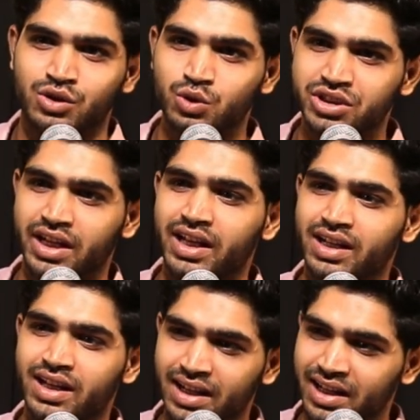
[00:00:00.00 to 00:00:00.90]
तुझे
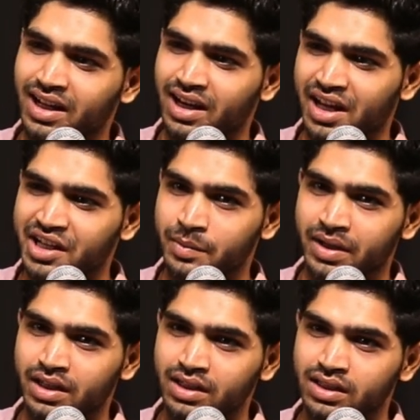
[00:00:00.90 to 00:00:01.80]
गले लगाने
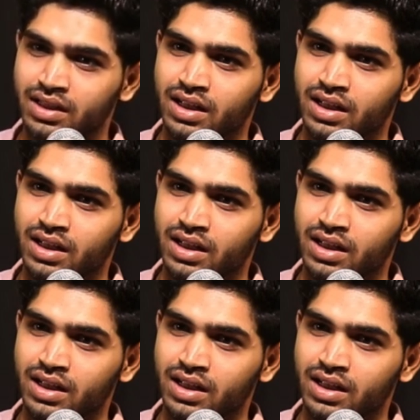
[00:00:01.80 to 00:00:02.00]
में